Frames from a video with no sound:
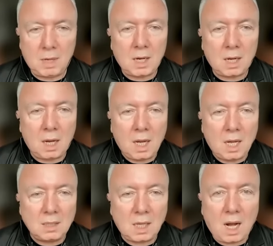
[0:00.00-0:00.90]
Bak
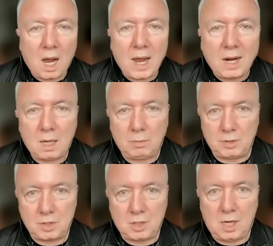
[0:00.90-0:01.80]
ayağından
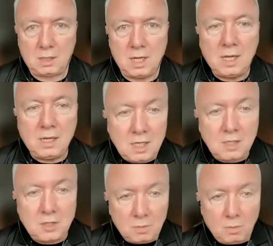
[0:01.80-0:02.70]
ayakkabını çıkar.
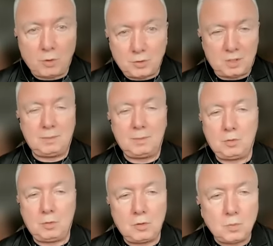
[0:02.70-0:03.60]
Niçin bot
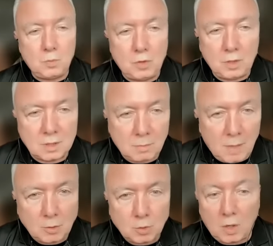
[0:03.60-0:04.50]
çizme diyoruz? Bunun
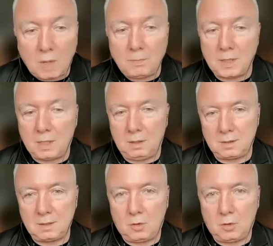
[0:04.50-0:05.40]
için bak çorapla
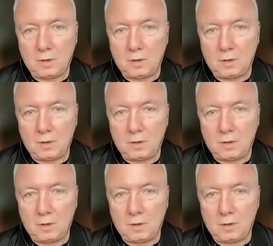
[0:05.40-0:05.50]
kalırsın.